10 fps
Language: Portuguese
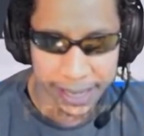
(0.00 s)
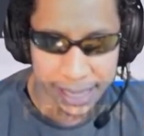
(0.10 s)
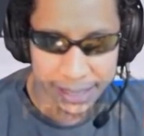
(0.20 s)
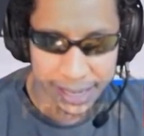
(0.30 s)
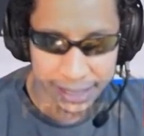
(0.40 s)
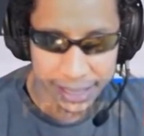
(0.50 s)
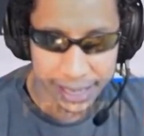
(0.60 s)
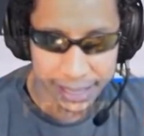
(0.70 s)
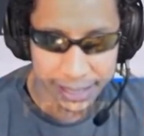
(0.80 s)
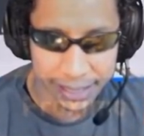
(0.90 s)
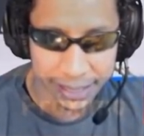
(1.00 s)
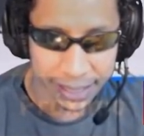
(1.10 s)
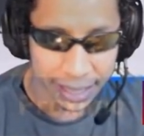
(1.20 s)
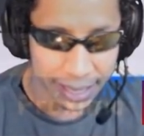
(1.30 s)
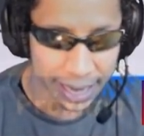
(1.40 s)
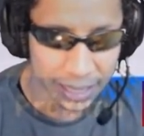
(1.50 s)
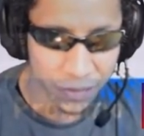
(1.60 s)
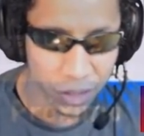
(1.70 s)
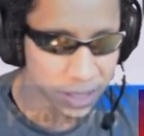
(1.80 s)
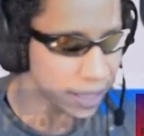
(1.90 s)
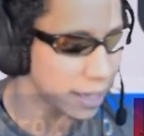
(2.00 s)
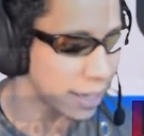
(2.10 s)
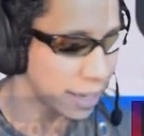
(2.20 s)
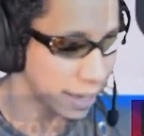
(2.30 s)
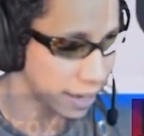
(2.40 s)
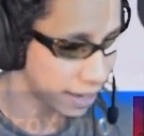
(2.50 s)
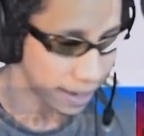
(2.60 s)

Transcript: Cadê, cadê ele? Cadê você?